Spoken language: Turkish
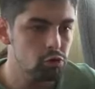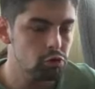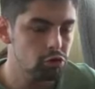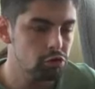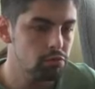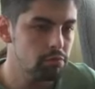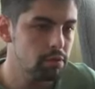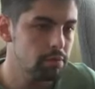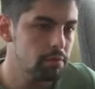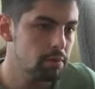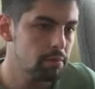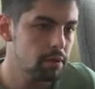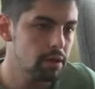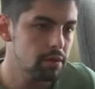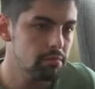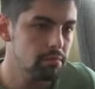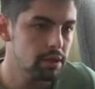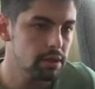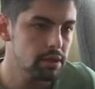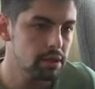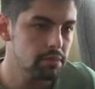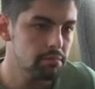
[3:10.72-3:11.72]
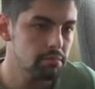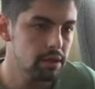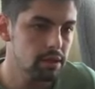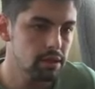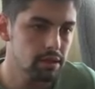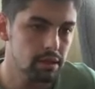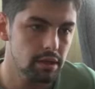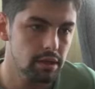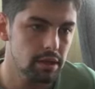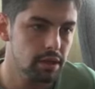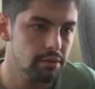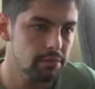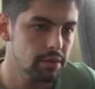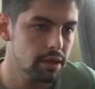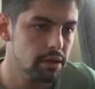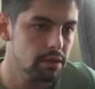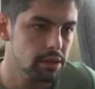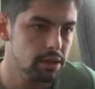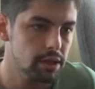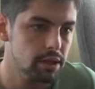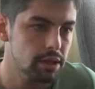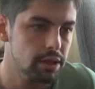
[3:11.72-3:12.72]
Çocuğuma mama almak için ben e,
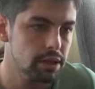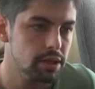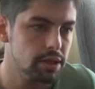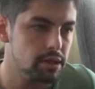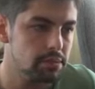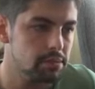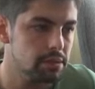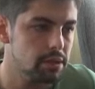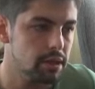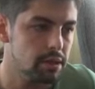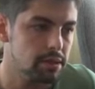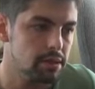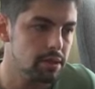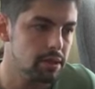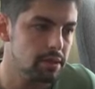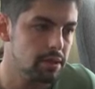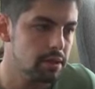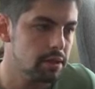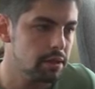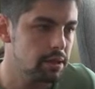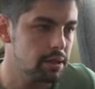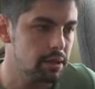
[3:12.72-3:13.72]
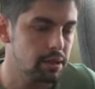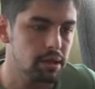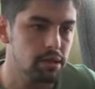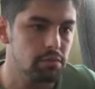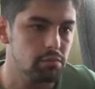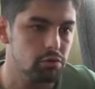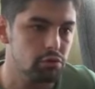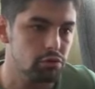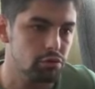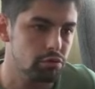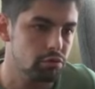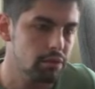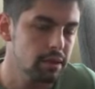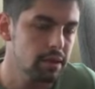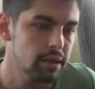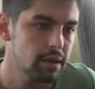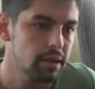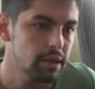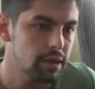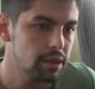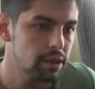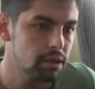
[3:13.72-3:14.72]
evden dışarıya çıktım. Saat zaten 2 iki, 2.30'du.
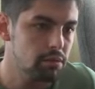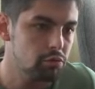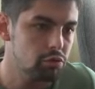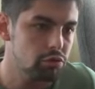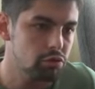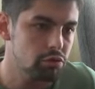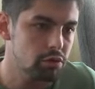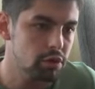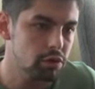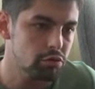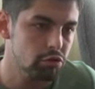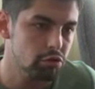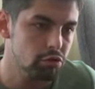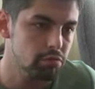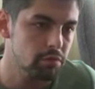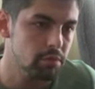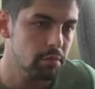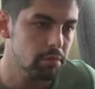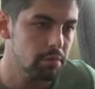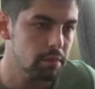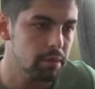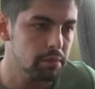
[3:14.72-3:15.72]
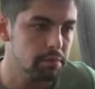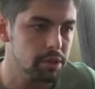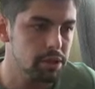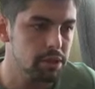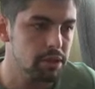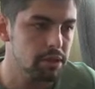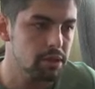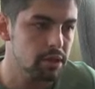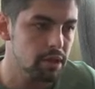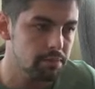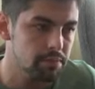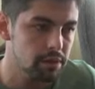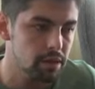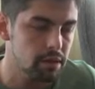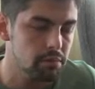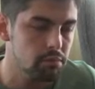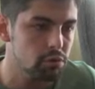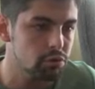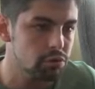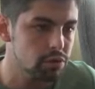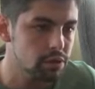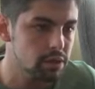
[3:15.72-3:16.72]
Iki 2.30'da iki çocuğuma mama almak için kapıdan
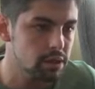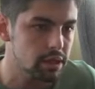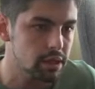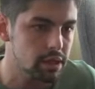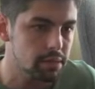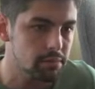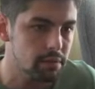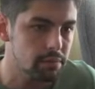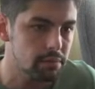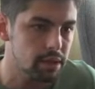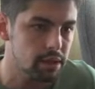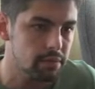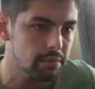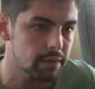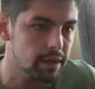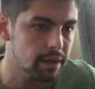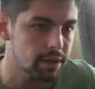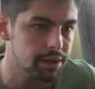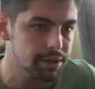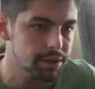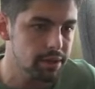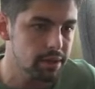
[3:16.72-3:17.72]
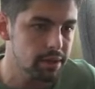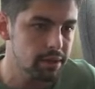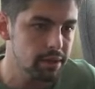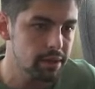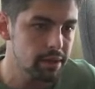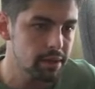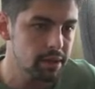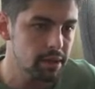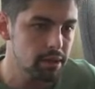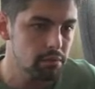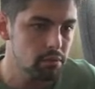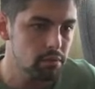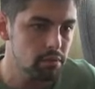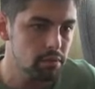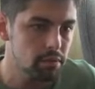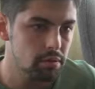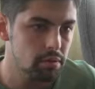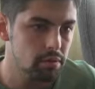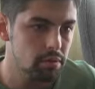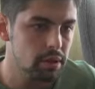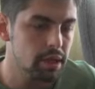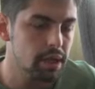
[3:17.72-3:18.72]
motosikletime bindim garajdan. O,
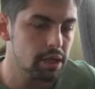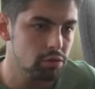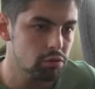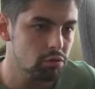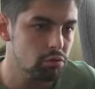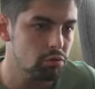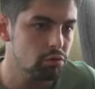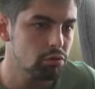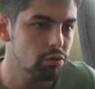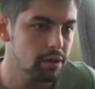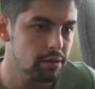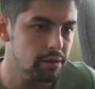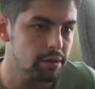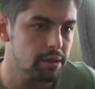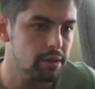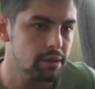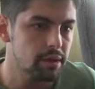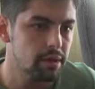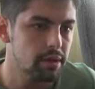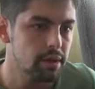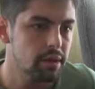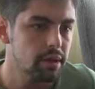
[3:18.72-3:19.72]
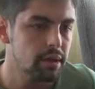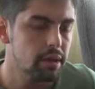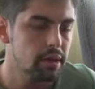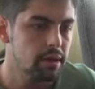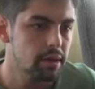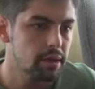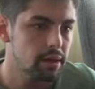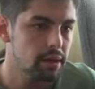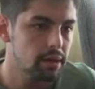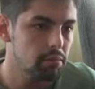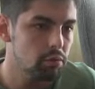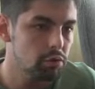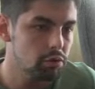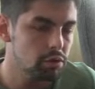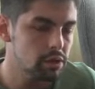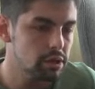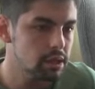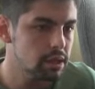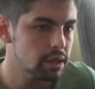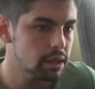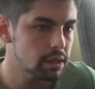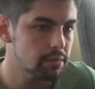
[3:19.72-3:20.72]
gece oluyor evet. E,
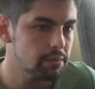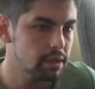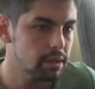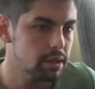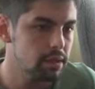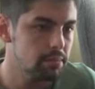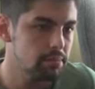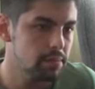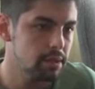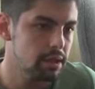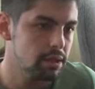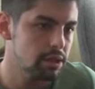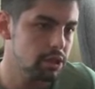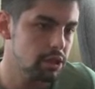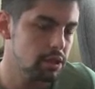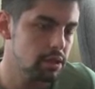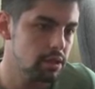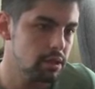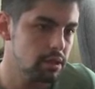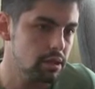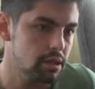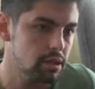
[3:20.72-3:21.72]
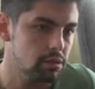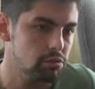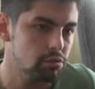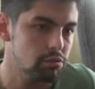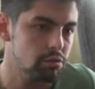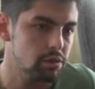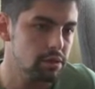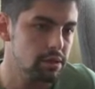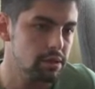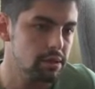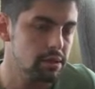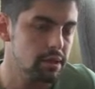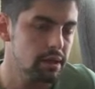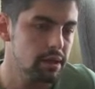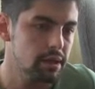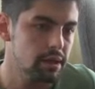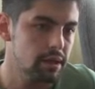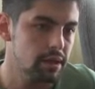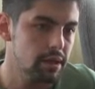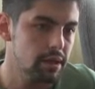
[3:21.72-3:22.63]
motosikletimle kapıdan çıktıktan sonrasında